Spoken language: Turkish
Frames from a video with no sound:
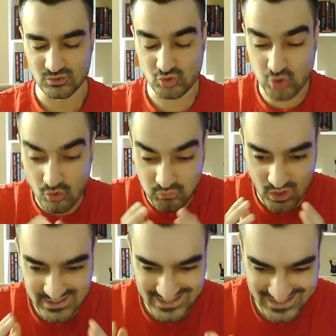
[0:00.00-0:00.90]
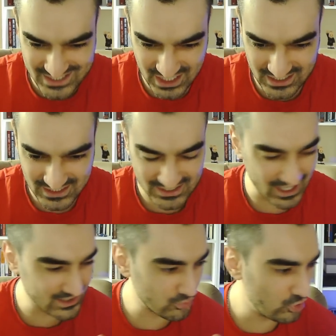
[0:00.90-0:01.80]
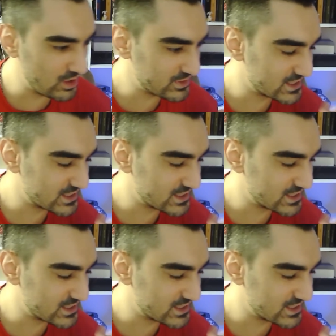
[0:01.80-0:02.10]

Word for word: Çok fazla sıcak. Yani öyle bir